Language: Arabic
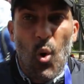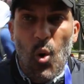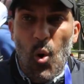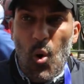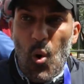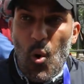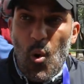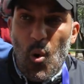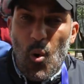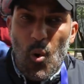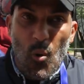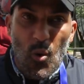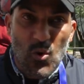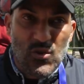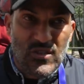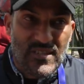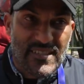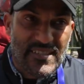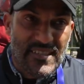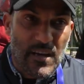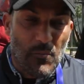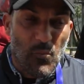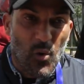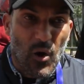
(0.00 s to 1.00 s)

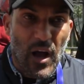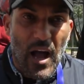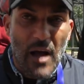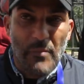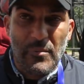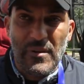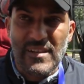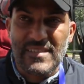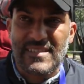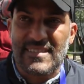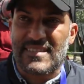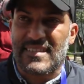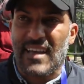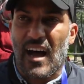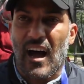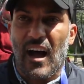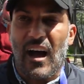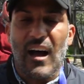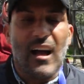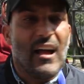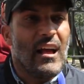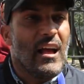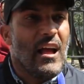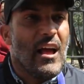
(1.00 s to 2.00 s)
وستة مقابل ستة
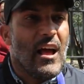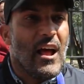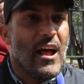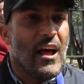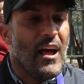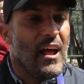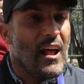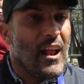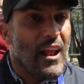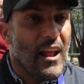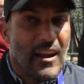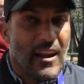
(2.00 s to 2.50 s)
آه،